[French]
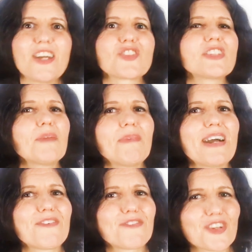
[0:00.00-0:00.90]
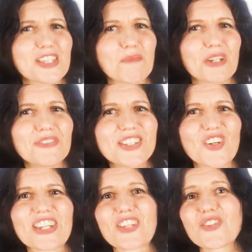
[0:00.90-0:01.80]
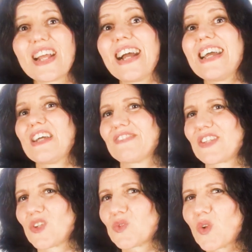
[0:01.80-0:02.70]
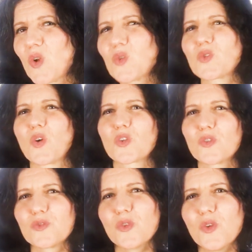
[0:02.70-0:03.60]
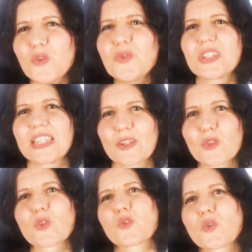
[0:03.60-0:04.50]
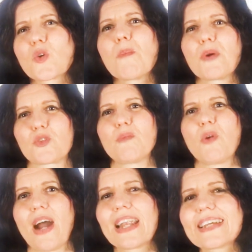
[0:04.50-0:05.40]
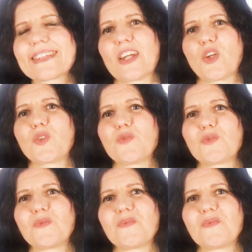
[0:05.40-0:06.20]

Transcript: Ce n'est pas forcément évident car cela fait sans doute longtemps que vous luttez contre ce comportement à l'intérieur de vous.